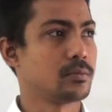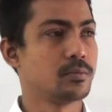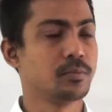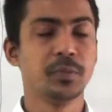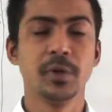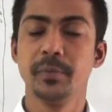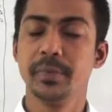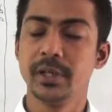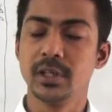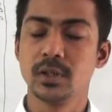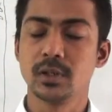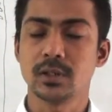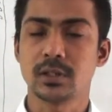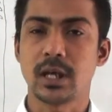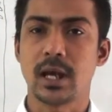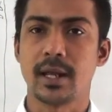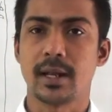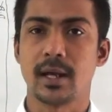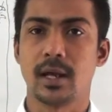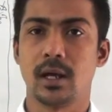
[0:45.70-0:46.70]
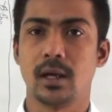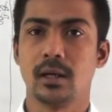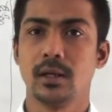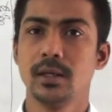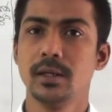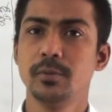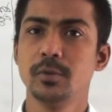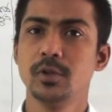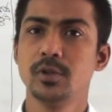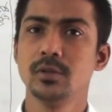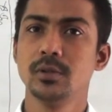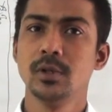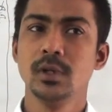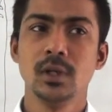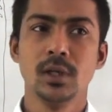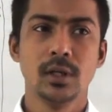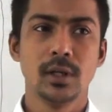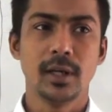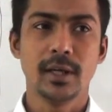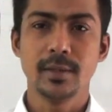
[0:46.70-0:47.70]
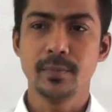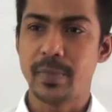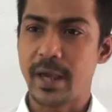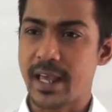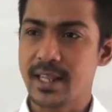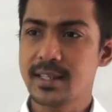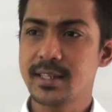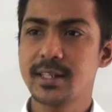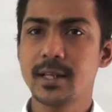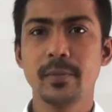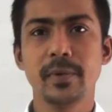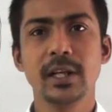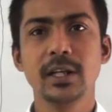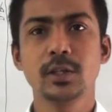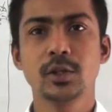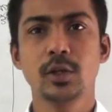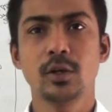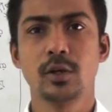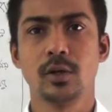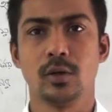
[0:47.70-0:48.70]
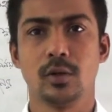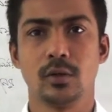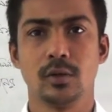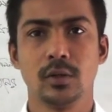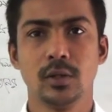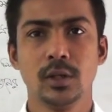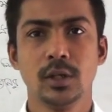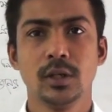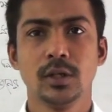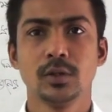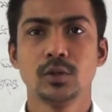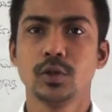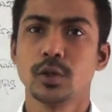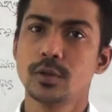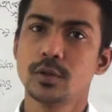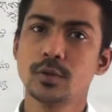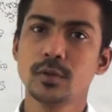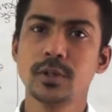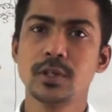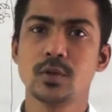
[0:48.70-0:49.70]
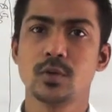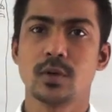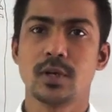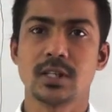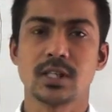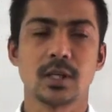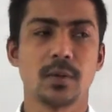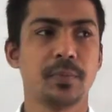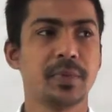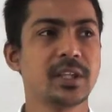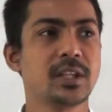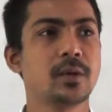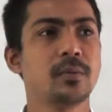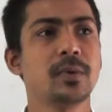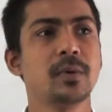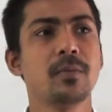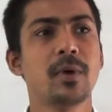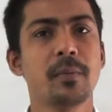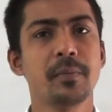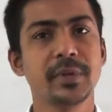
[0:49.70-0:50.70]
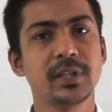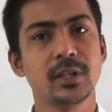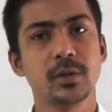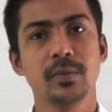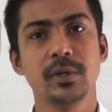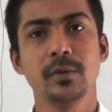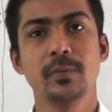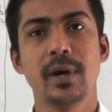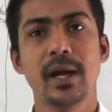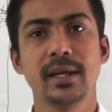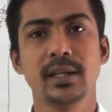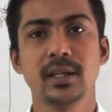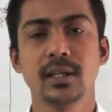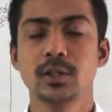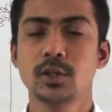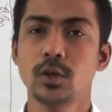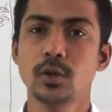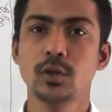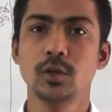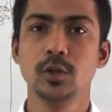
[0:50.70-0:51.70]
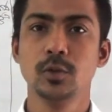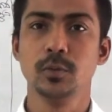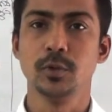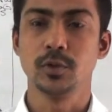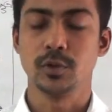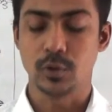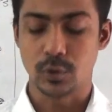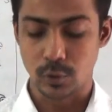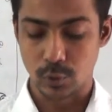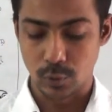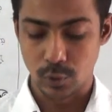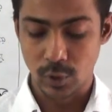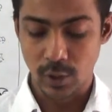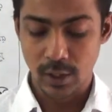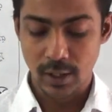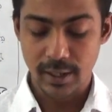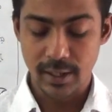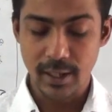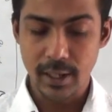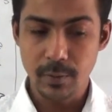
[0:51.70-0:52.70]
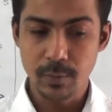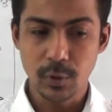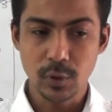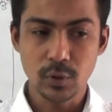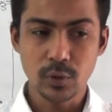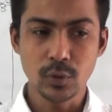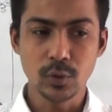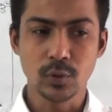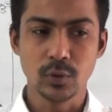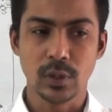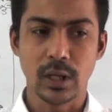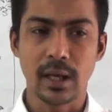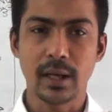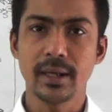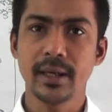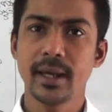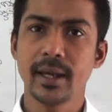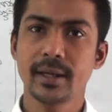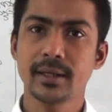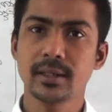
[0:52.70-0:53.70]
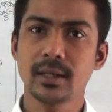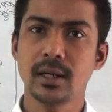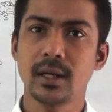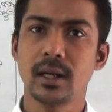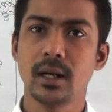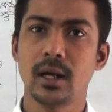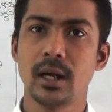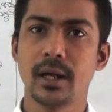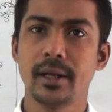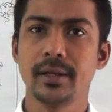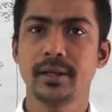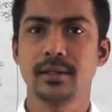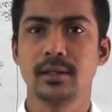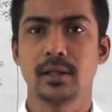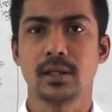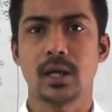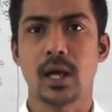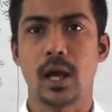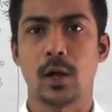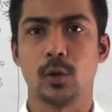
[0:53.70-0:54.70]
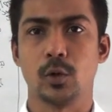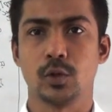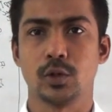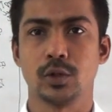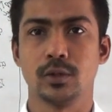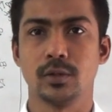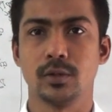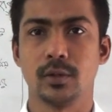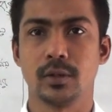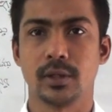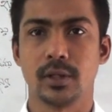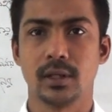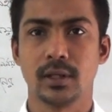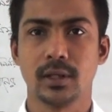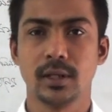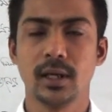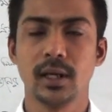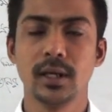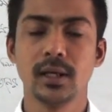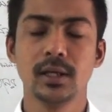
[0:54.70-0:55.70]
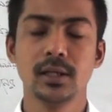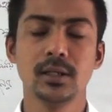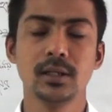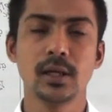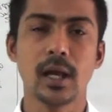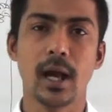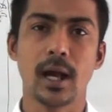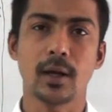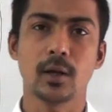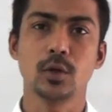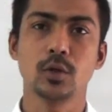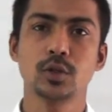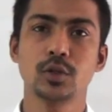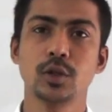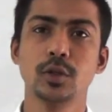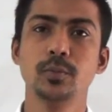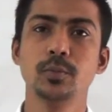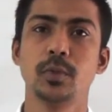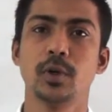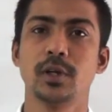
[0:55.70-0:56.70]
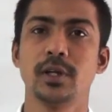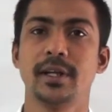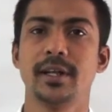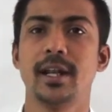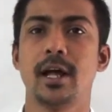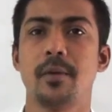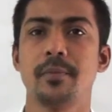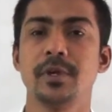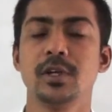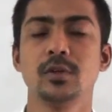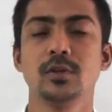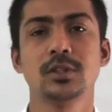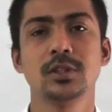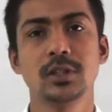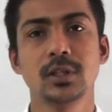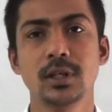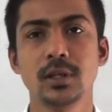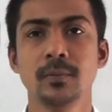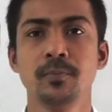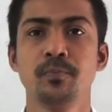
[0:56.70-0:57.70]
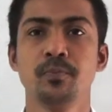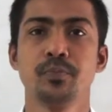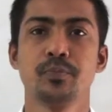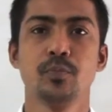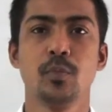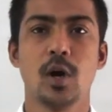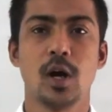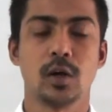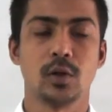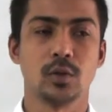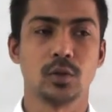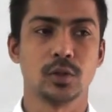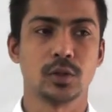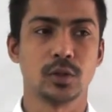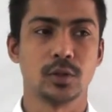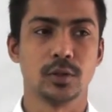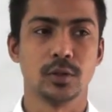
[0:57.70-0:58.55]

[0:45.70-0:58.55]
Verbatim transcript: বিভিন্ন তারা এবং এই বেঞ্চ টেবিল সহ যত কিছু আছে পৃথিবী বা পৃথিবীর বাইরের সকল বস্তু এই বস্তুগুলা একটা আরেকটাকে আকর্ষণ করে এই আকর্ষণ বলের নামই হচ্ছে মহাকর্ষ